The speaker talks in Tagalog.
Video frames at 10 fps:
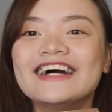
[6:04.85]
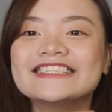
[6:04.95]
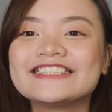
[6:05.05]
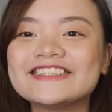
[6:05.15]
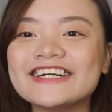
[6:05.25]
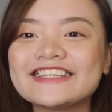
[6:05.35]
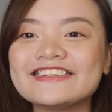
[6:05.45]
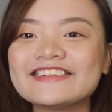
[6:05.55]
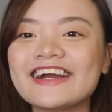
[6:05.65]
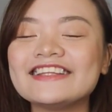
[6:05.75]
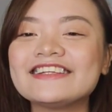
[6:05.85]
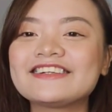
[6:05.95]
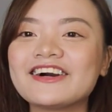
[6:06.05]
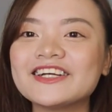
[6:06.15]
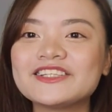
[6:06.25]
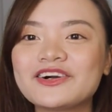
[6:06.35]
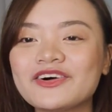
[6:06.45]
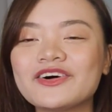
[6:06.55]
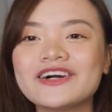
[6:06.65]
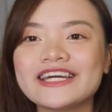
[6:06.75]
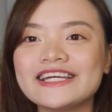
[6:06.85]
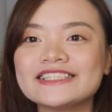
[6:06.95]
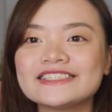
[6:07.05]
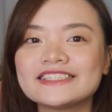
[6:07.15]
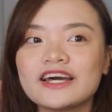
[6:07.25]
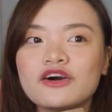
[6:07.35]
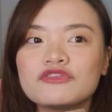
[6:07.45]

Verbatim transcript: So, itong credit card ko is